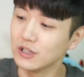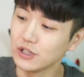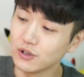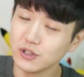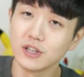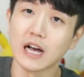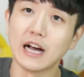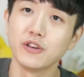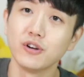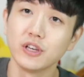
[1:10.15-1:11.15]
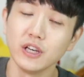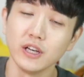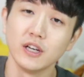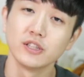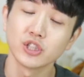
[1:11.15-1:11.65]
이거는
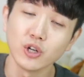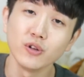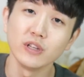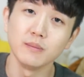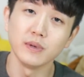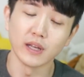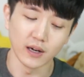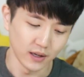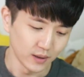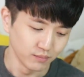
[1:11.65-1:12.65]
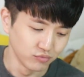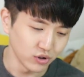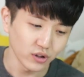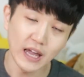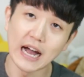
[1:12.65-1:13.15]
가격이 1,000원입니다
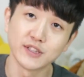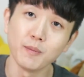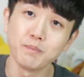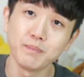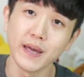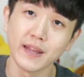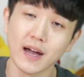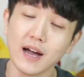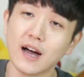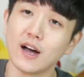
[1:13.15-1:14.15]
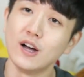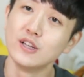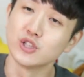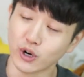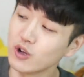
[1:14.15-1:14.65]
무려 다섯 배나
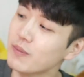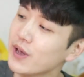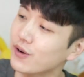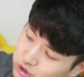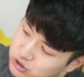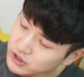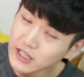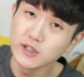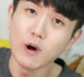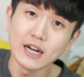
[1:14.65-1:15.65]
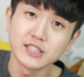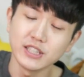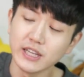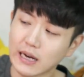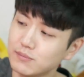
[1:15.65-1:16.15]
저렴해요 두께는
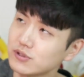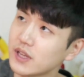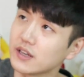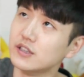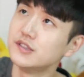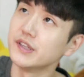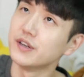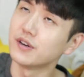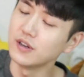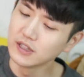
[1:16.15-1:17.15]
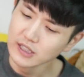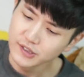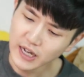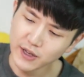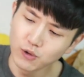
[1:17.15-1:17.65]
확실히 얇은데 글쎄요
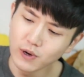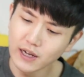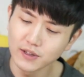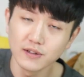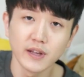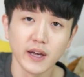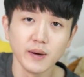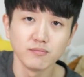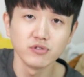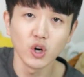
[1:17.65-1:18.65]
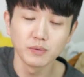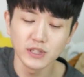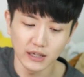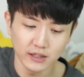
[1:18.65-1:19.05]
사용하는데 무리 없지